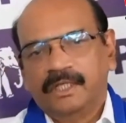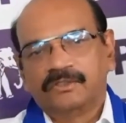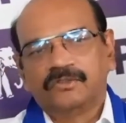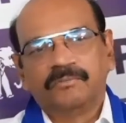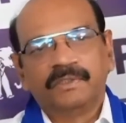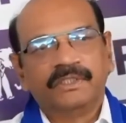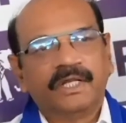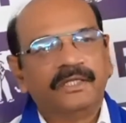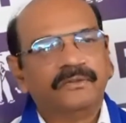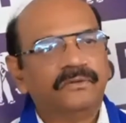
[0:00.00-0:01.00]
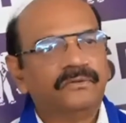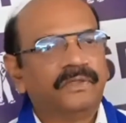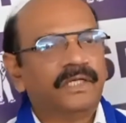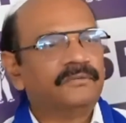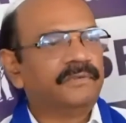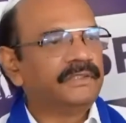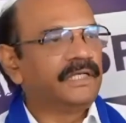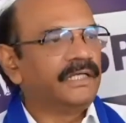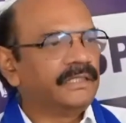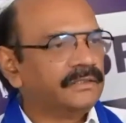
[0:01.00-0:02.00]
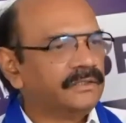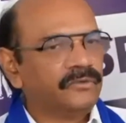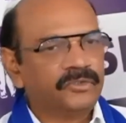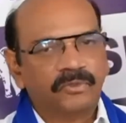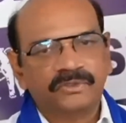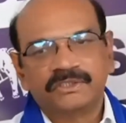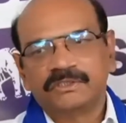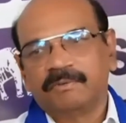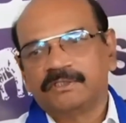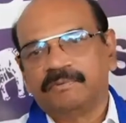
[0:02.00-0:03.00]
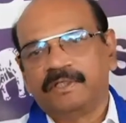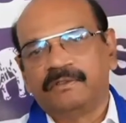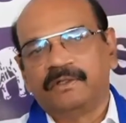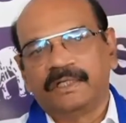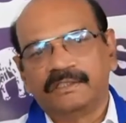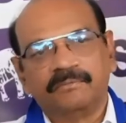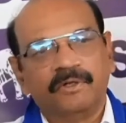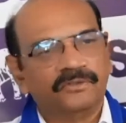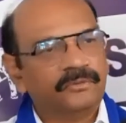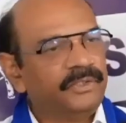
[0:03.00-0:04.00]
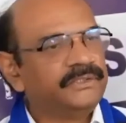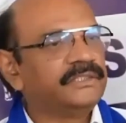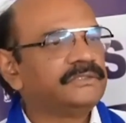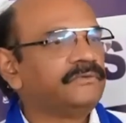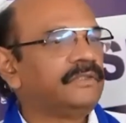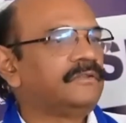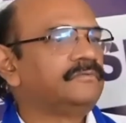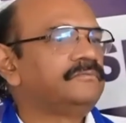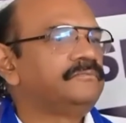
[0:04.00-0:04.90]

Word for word: ఎంతోమంది నాయకులు వేలాది మంది కార్యకర్తలు ఈరోజు బహుజన సమాజ్ పార్టీలో అంకిత భావంతో పనిచేస్తున్నారు